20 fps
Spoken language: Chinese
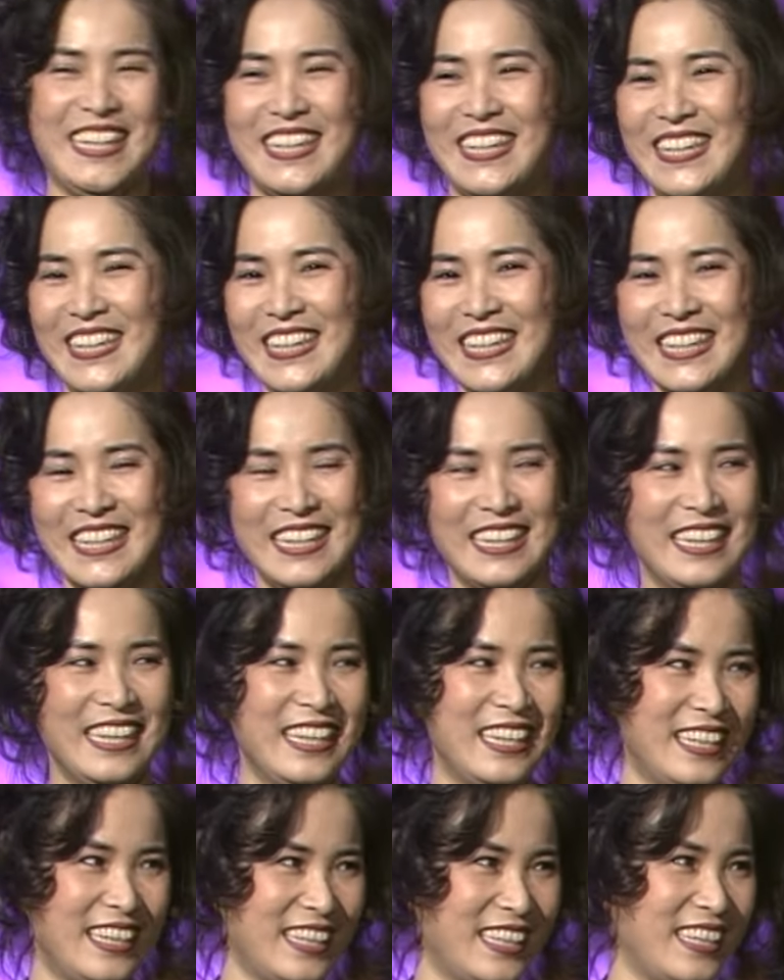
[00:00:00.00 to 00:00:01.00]
瘦瘦扁
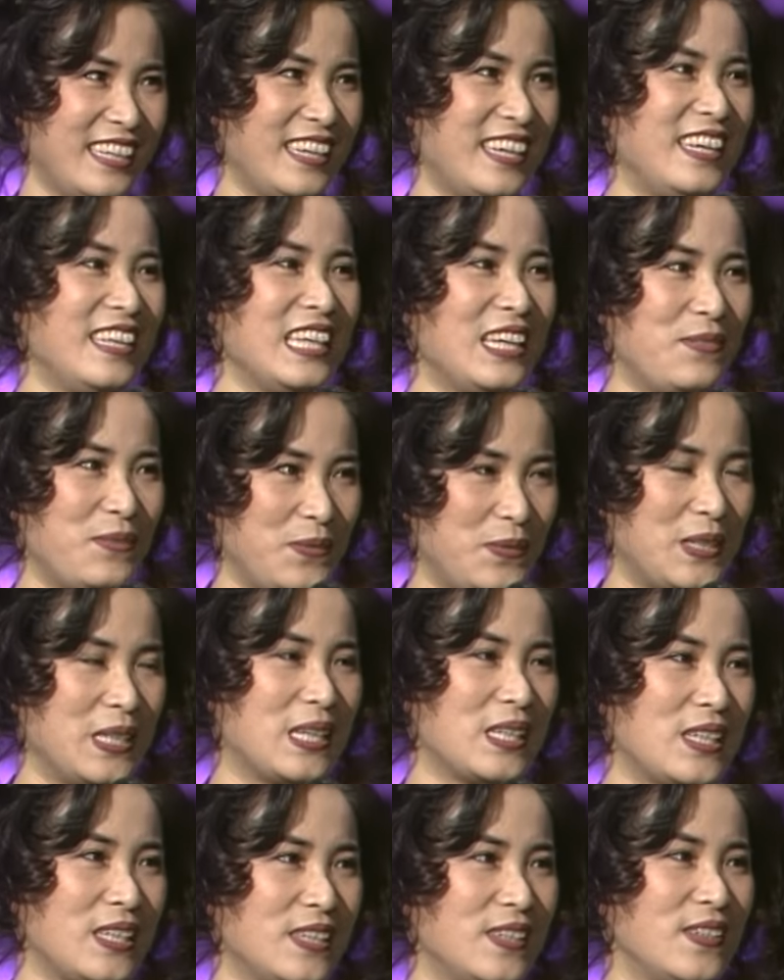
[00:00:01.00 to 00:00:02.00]
扁。那天他就
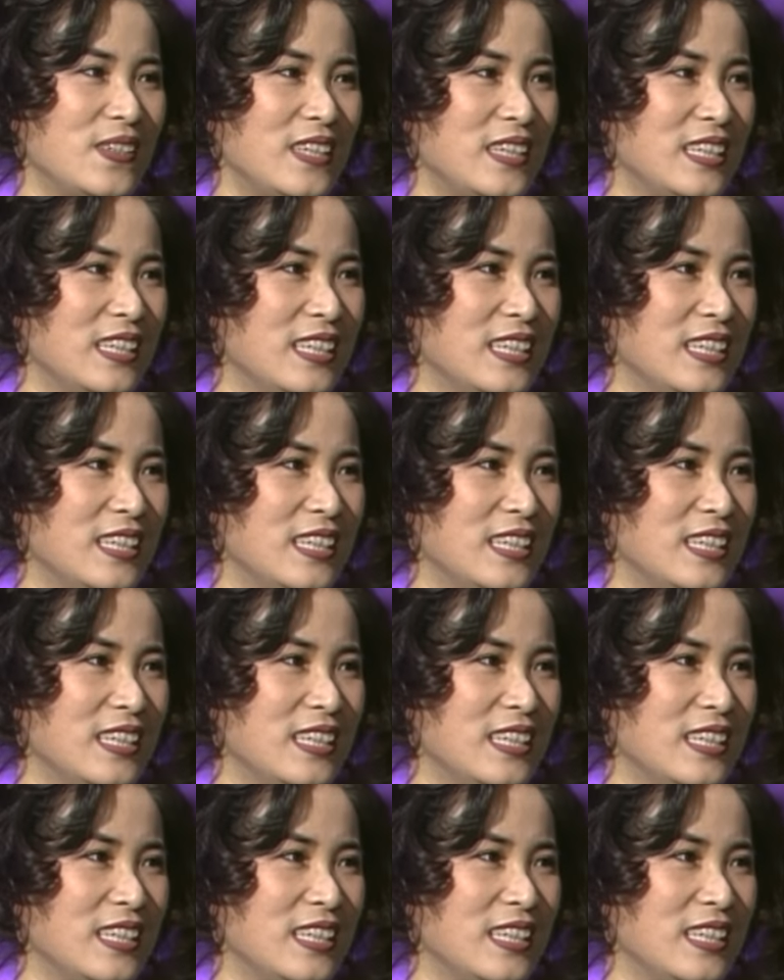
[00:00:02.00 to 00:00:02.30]
尽量的